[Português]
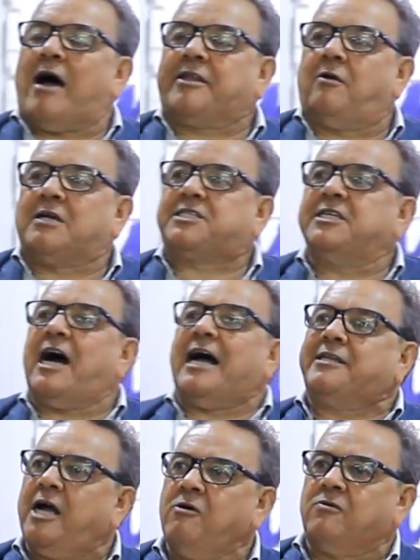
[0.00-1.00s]
com Adão assim:
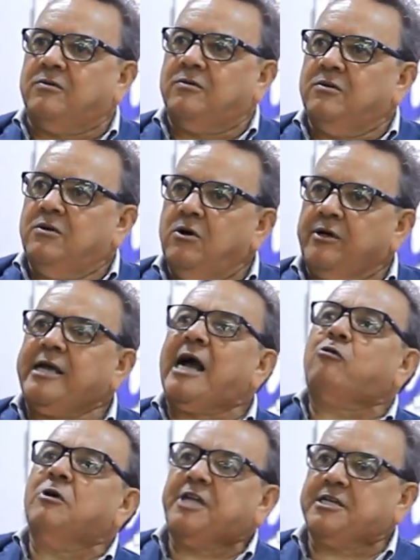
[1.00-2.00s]
Adão, o
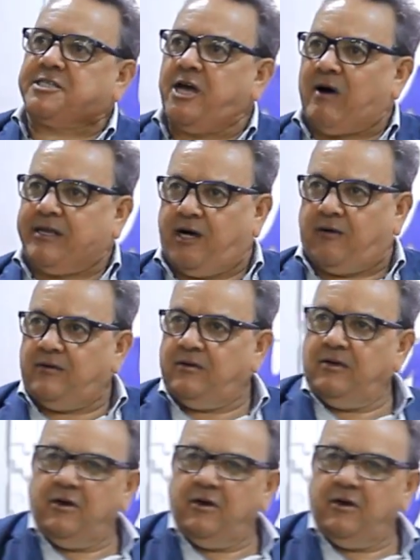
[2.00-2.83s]
que, que aconteceu, Adão?